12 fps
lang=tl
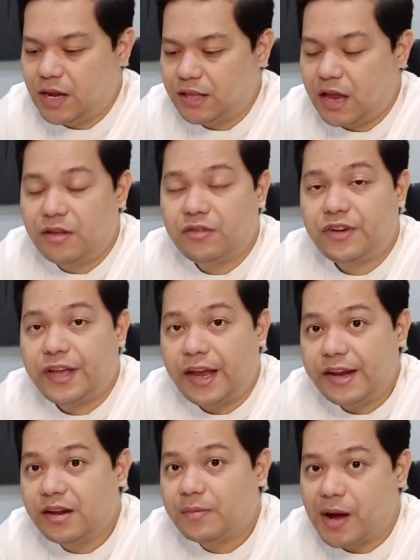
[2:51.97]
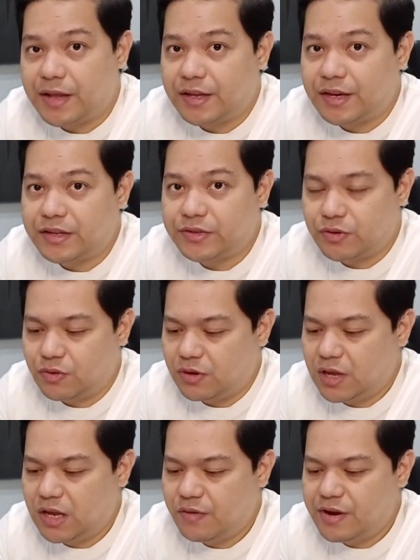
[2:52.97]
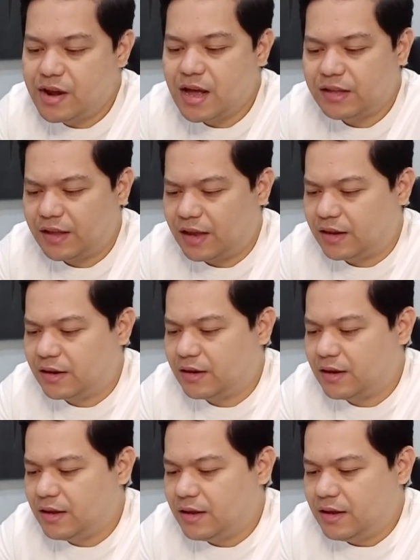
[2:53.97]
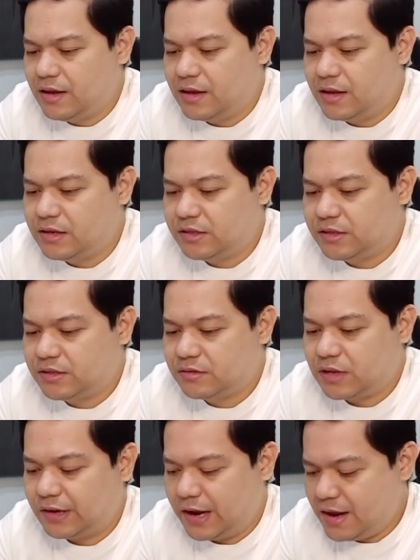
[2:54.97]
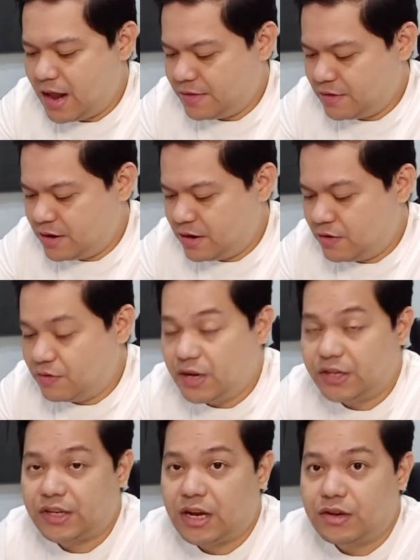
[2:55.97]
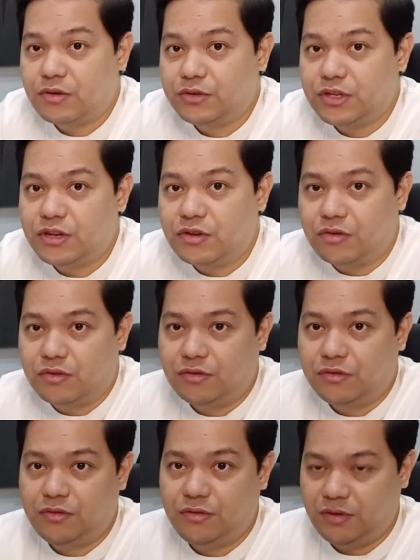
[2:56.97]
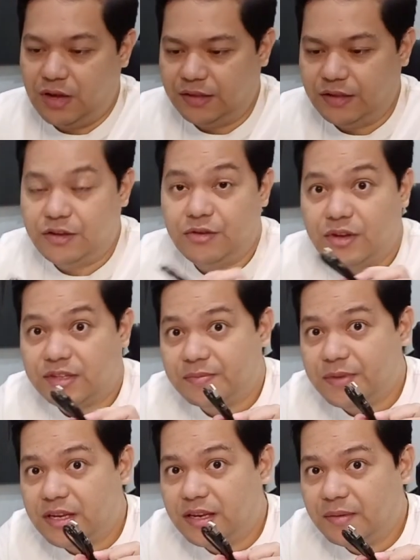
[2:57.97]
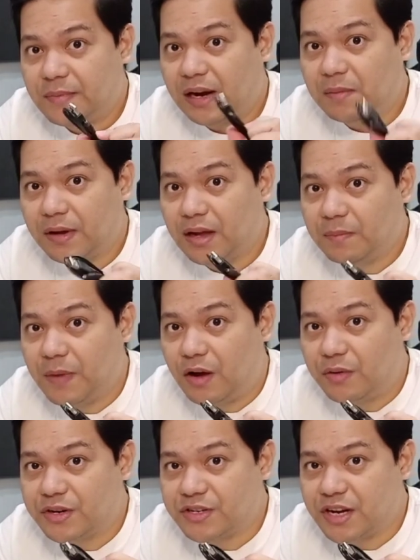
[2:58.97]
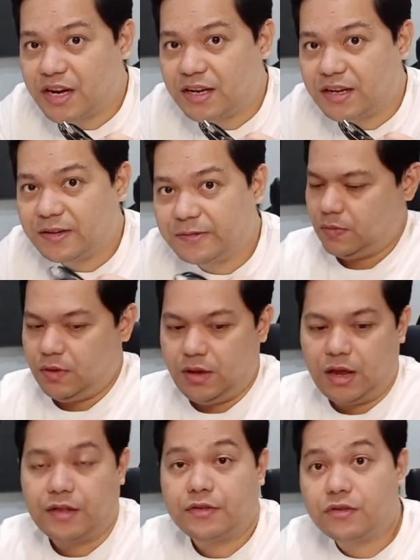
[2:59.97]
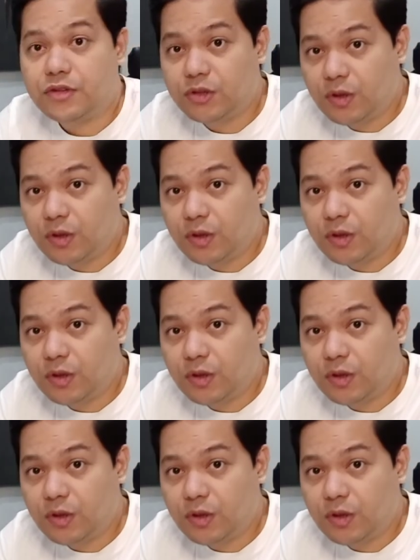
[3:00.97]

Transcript: wala tayong 3A na battery. So, ang gagawin natin is tatry natin i-connect siya using yung ating USB para magka-power siya. Ayan. So,